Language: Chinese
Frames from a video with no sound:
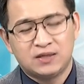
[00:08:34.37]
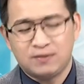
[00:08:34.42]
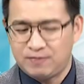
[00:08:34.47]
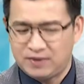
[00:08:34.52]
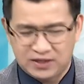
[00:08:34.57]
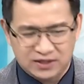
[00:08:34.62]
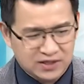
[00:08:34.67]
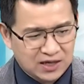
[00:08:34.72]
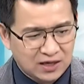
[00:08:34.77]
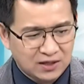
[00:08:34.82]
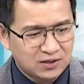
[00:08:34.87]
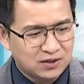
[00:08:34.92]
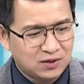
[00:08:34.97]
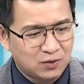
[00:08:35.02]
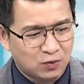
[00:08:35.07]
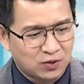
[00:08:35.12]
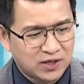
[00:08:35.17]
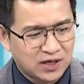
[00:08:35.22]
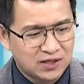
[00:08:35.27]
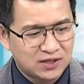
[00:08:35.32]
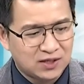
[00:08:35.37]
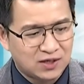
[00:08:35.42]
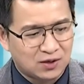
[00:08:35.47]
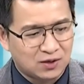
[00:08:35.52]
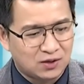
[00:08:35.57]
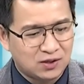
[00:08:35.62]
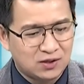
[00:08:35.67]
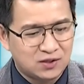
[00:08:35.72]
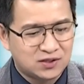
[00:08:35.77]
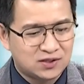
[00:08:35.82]
每当呢，我看
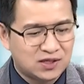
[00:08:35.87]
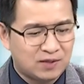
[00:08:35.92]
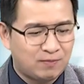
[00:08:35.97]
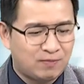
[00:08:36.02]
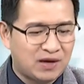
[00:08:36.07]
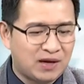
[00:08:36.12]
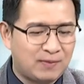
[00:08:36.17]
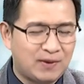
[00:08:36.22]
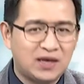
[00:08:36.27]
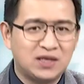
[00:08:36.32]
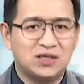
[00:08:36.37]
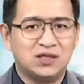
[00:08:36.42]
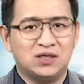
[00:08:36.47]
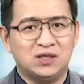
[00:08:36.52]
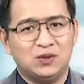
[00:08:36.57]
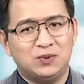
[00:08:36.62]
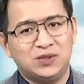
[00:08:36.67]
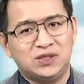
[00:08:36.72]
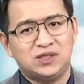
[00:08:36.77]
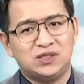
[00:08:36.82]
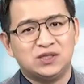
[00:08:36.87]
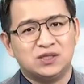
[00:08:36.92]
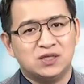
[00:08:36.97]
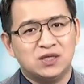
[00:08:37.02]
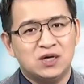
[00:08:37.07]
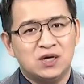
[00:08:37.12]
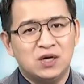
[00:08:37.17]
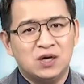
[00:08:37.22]
到二三八八的威盛，